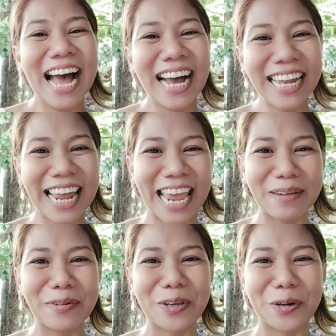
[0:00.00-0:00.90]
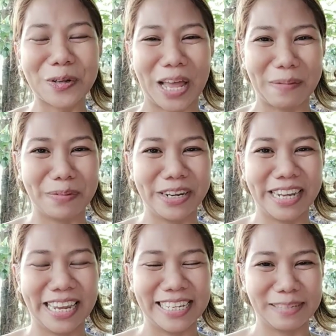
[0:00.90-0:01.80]
Akalae mo yung number
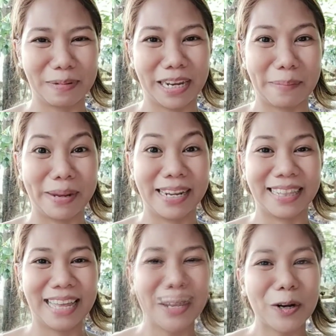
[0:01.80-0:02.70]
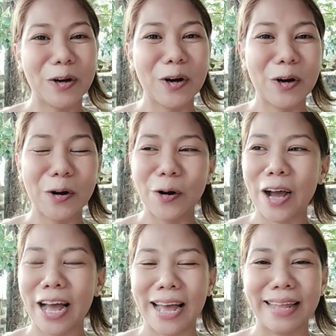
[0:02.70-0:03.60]
niya is pagkabaliktad. Ano? Pero,
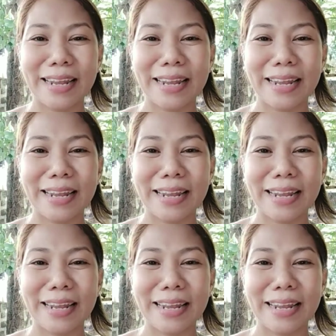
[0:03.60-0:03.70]
ano?